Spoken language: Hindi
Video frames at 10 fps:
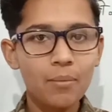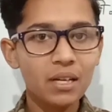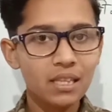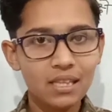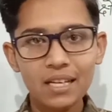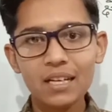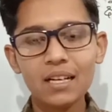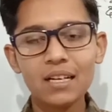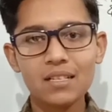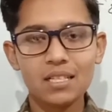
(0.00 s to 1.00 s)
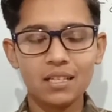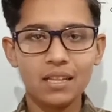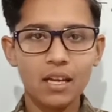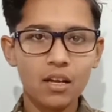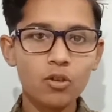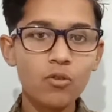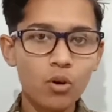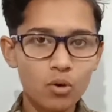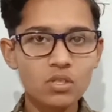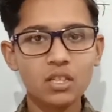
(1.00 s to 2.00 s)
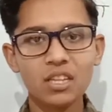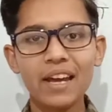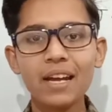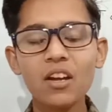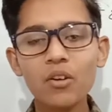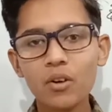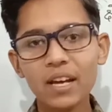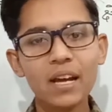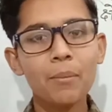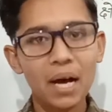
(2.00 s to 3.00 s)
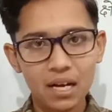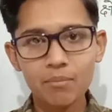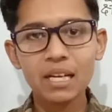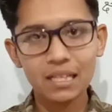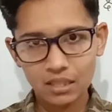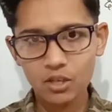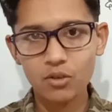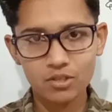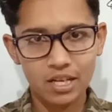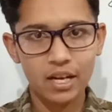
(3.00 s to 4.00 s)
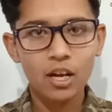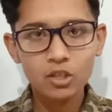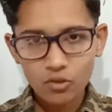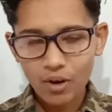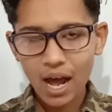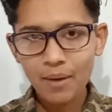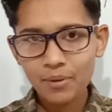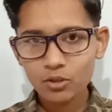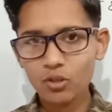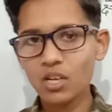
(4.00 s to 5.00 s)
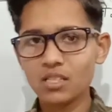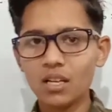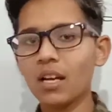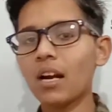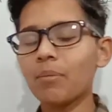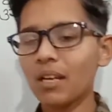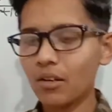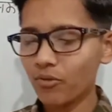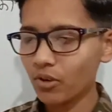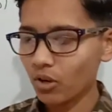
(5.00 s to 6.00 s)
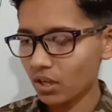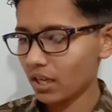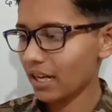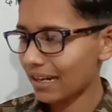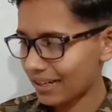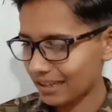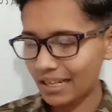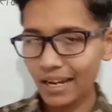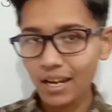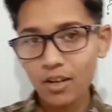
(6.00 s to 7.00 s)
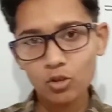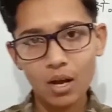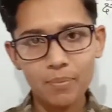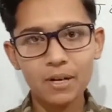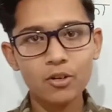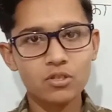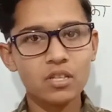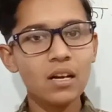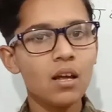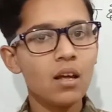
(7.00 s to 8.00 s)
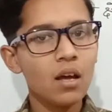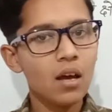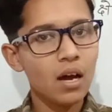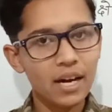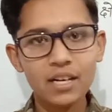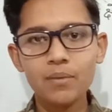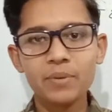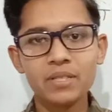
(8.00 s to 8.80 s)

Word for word: आप गलती अगर कर सकते हैं तो हो सकता है कि गुना या भाग में गलती हो जाए तो वहाँ पर थोड़ा सा अगर आप केयरफुल होकर के करते हैं तो आपका क्वेश्चन हंड्रेड